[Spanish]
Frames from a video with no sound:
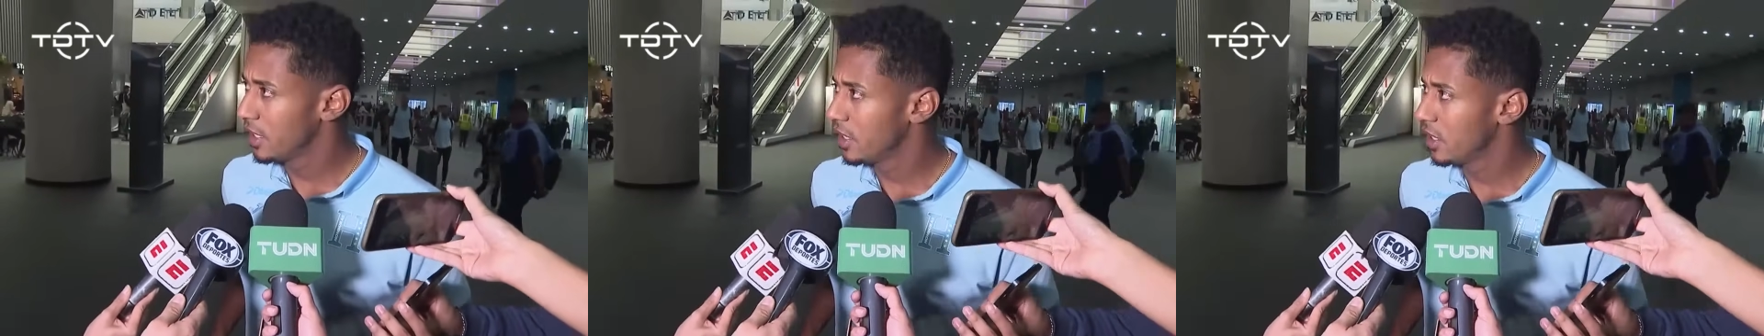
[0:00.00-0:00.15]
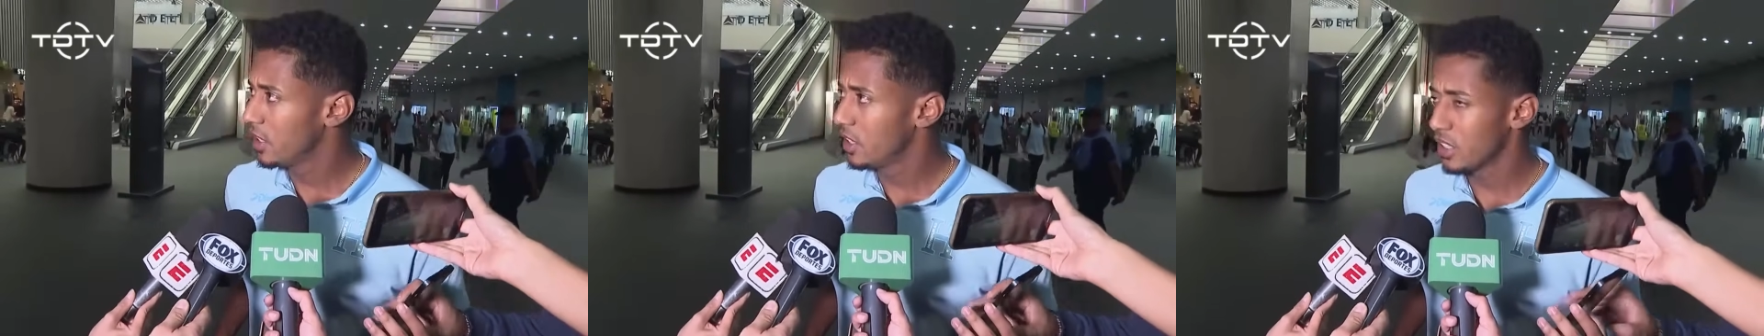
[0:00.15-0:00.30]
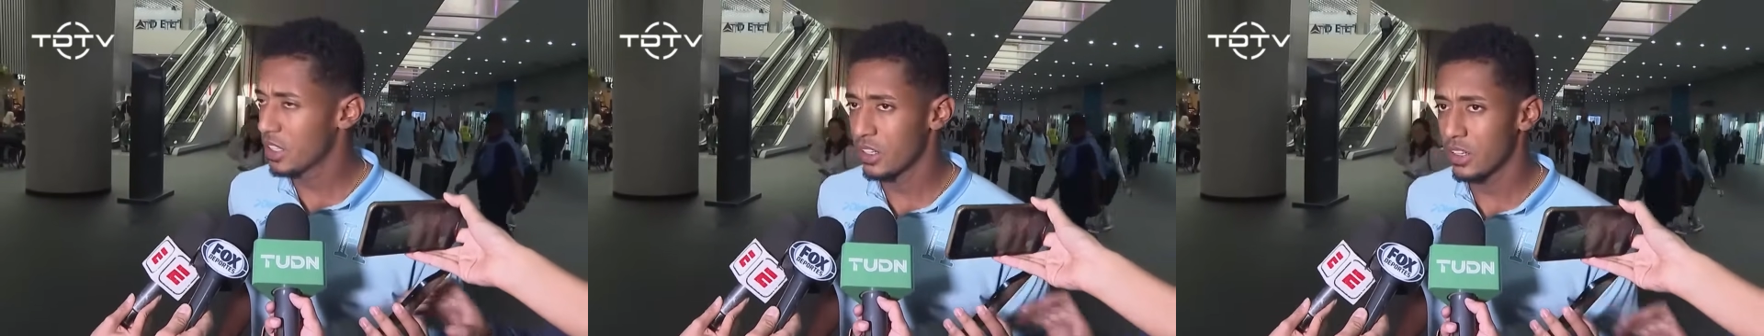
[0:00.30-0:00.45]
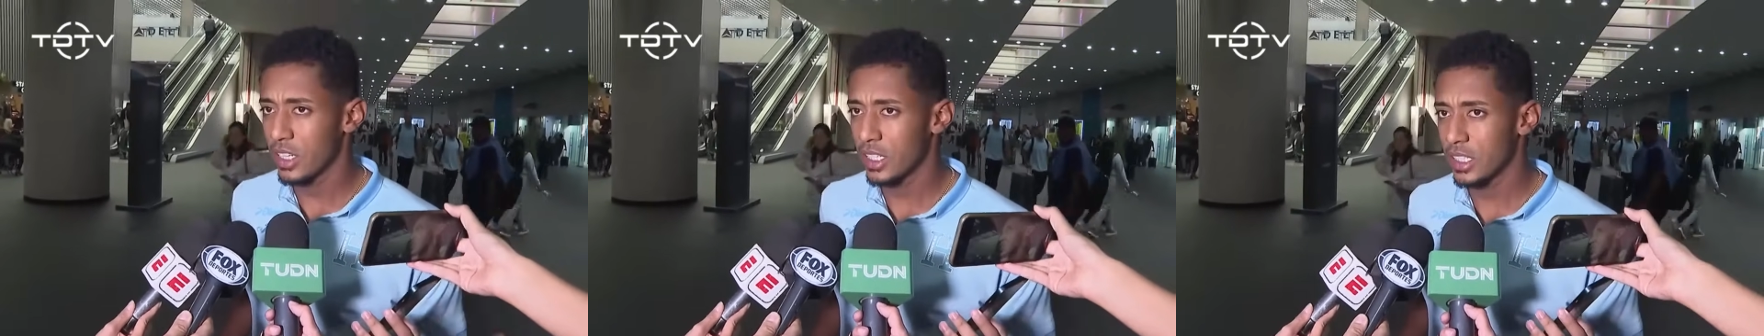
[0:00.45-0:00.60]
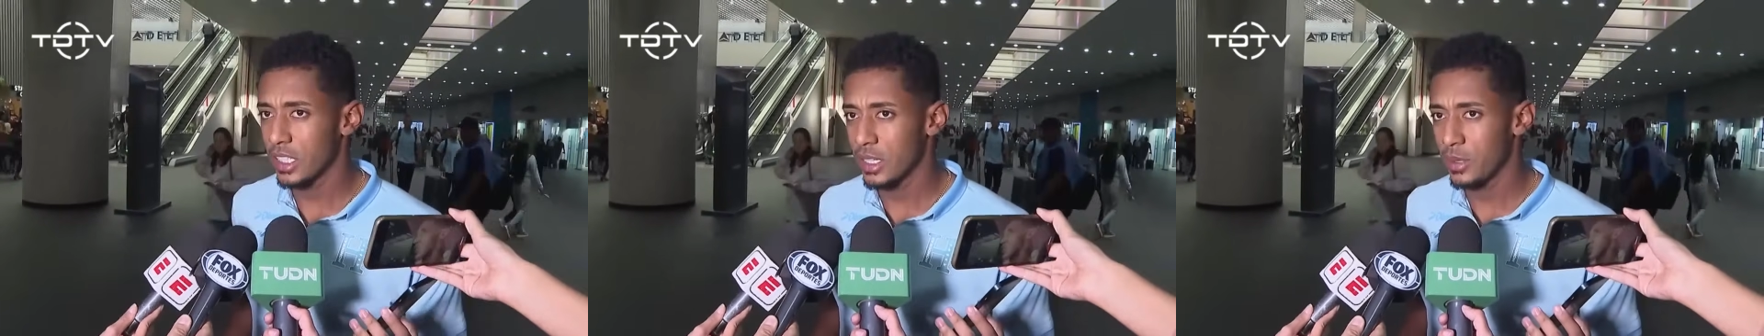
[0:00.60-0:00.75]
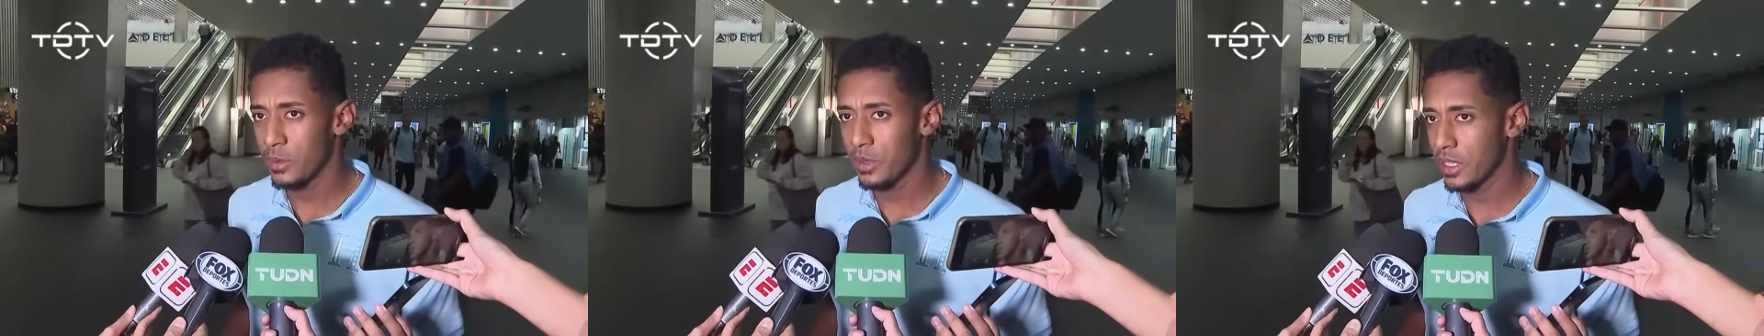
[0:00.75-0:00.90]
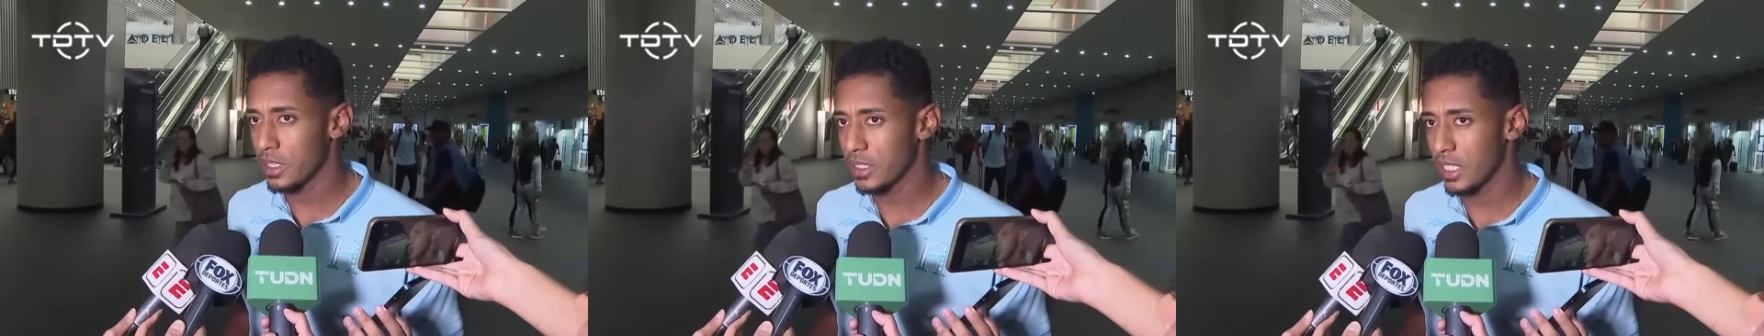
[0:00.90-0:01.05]
No, creo que
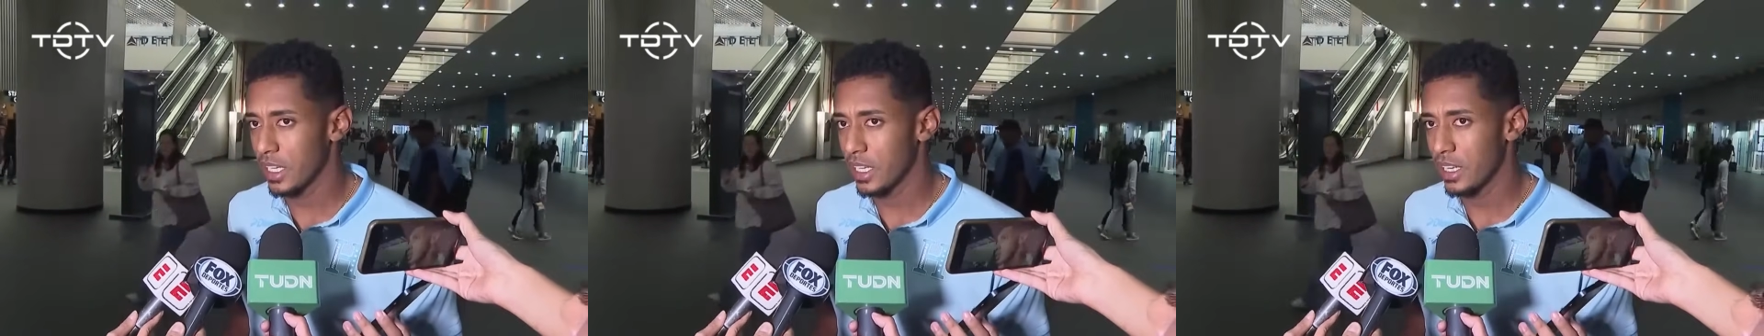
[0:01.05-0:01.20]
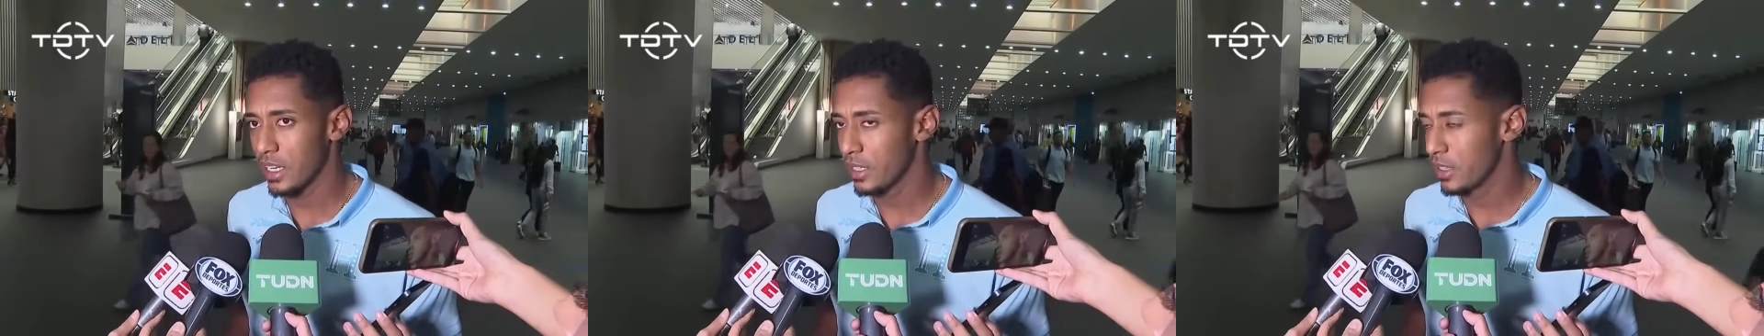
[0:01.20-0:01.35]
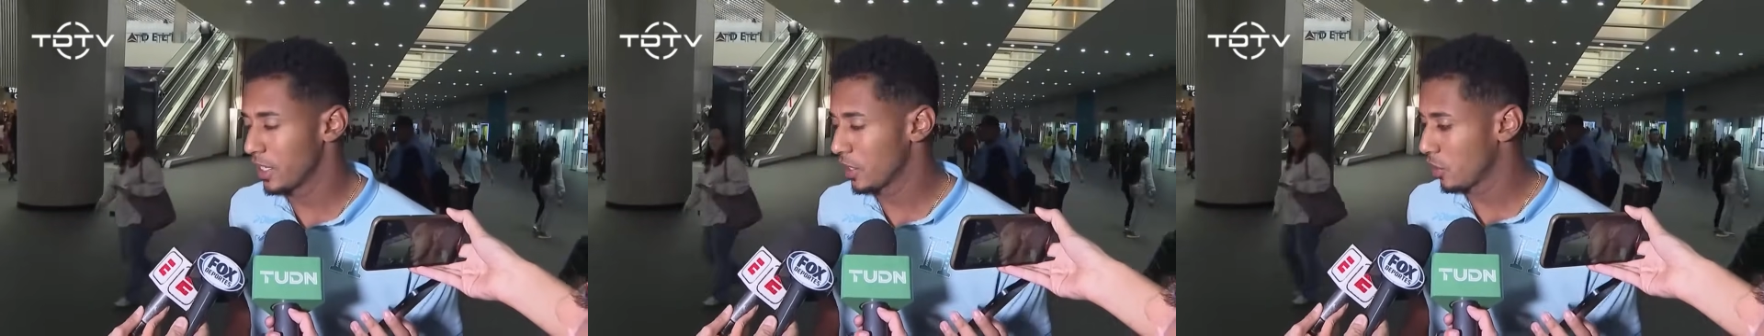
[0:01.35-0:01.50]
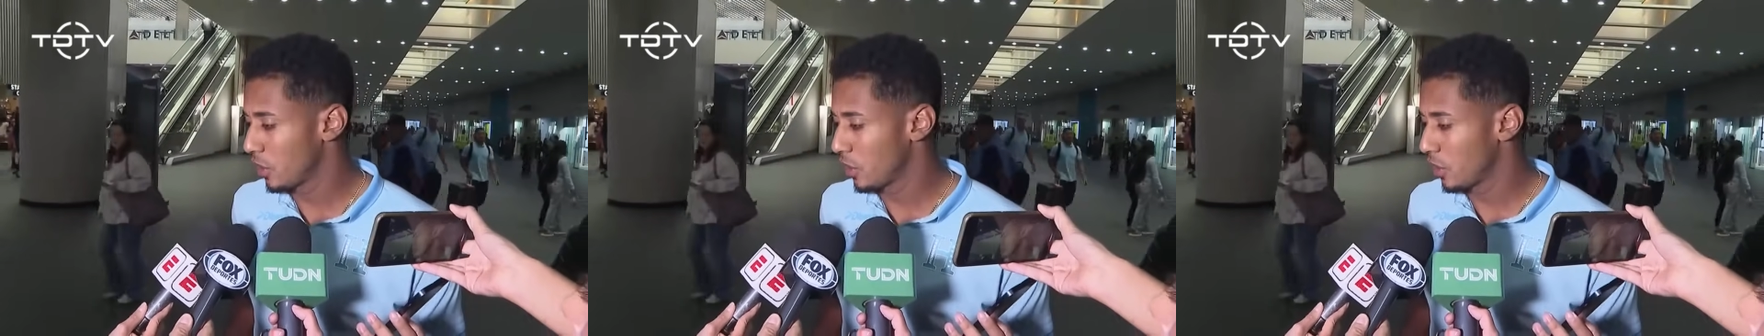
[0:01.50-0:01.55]
tenemos que salir